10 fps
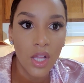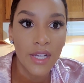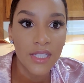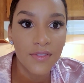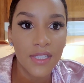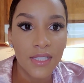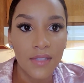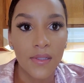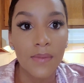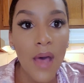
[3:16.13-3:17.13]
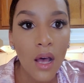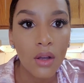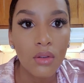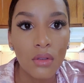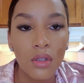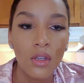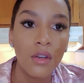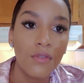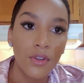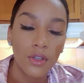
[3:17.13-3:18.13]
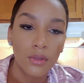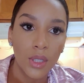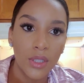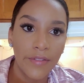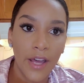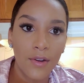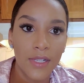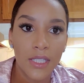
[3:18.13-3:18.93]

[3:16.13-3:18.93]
A perda do olfato. Será que pode ser